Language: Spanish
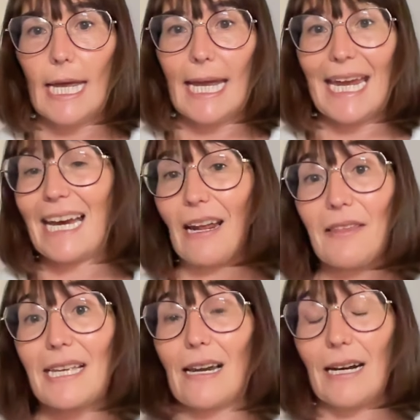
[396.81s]
y
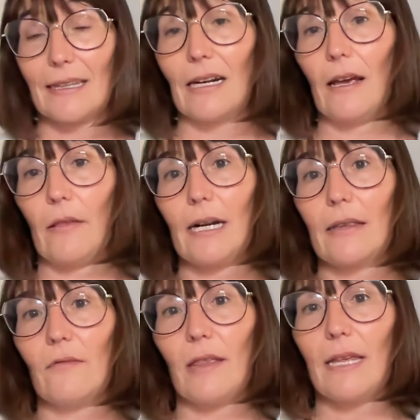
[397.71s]
gracias a la inteligencia
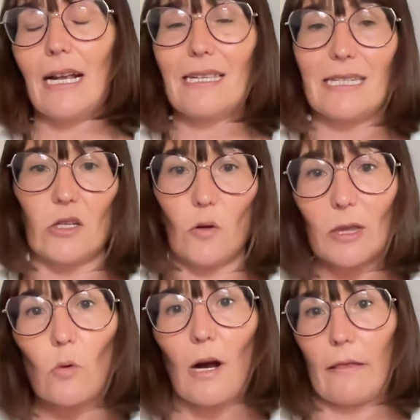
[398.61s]
artificial, si yo
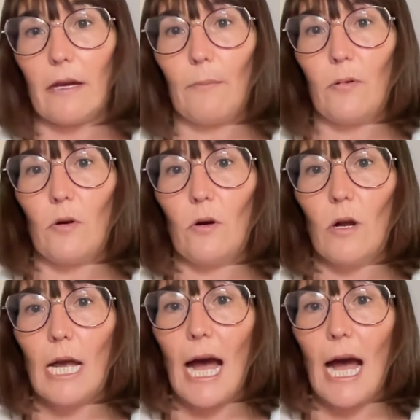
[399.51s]
meto un gazapo,